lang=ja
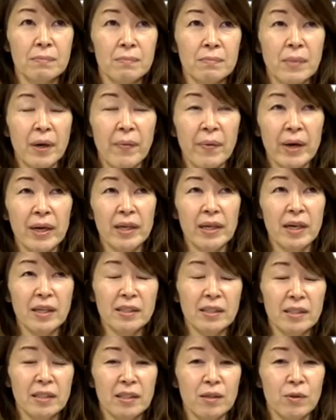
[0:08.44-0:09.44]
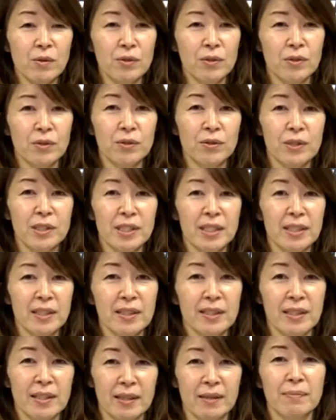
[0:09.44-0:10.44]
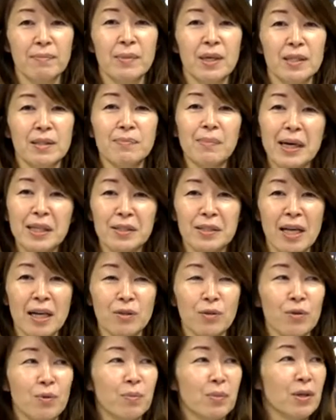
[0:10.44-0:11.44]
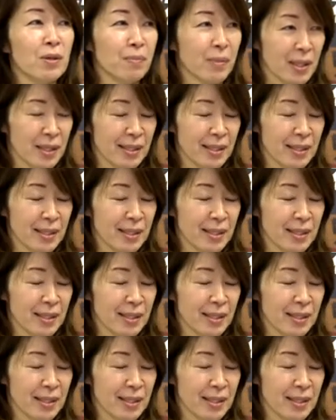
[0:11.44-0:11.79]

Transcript: 回り足を中心にまずまずだと思います